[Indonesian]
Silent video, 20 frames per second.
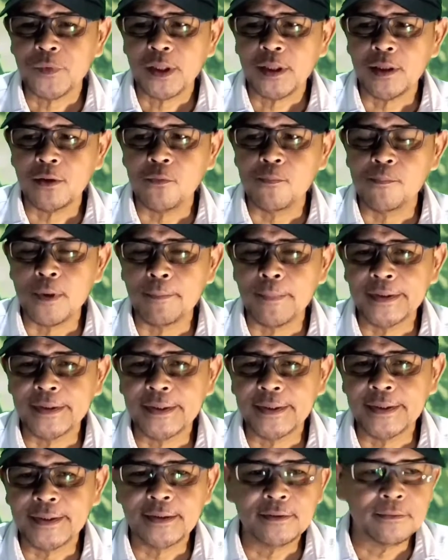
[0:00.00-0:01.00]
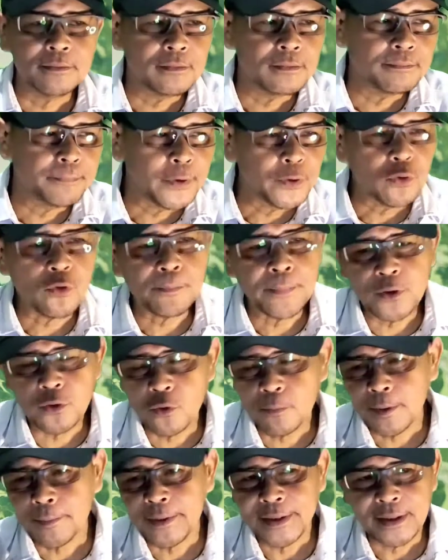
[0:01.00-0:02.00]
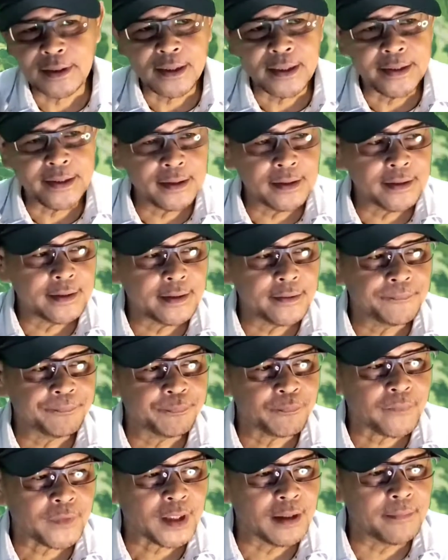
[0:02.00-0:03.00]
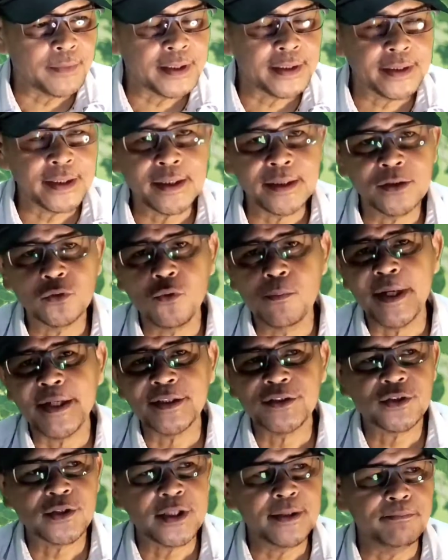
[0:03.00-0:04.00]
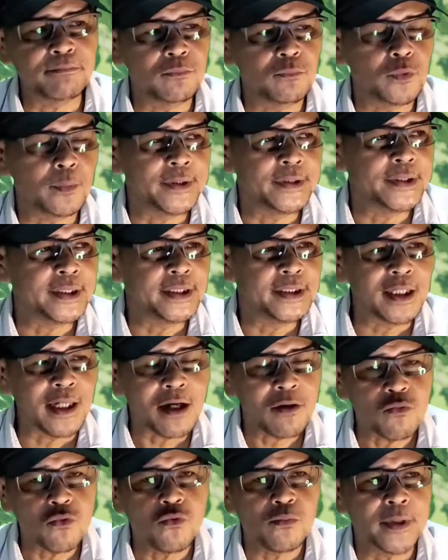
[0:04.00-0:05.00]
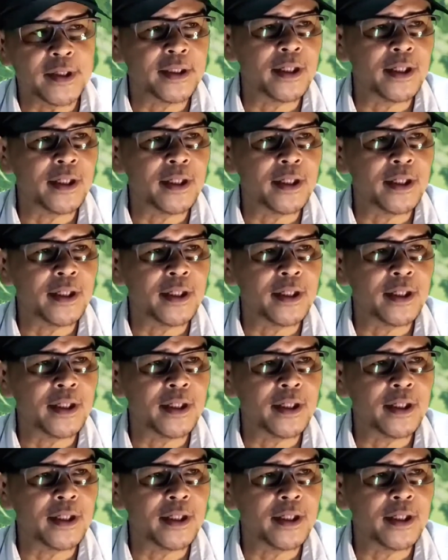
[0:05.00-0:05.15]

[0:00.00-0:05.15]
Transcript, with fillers: Kalau umpamanya vendor-vendor pabrikan lain ya mereka itu mainstream umpamanya ini laku